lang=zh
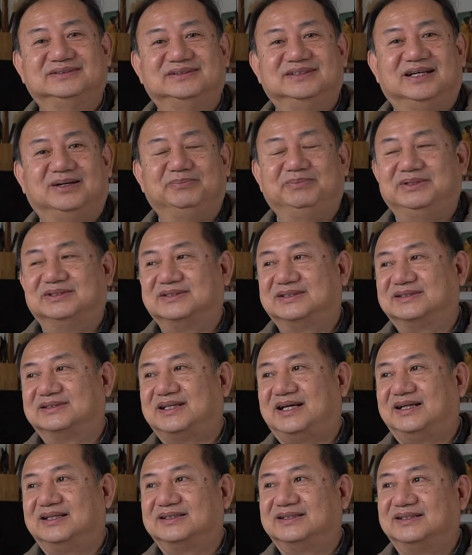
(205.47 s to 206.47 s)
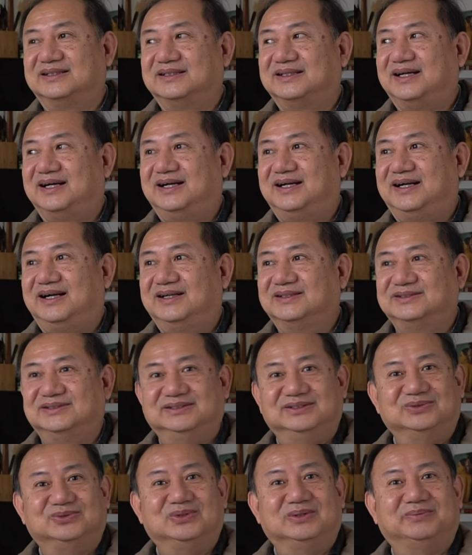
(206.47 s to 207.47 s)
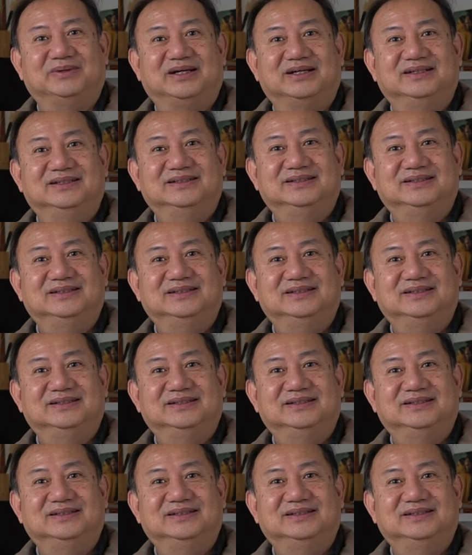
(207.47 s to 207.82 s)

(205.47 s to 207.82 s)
啊，比自己大了这个二十几岁吧，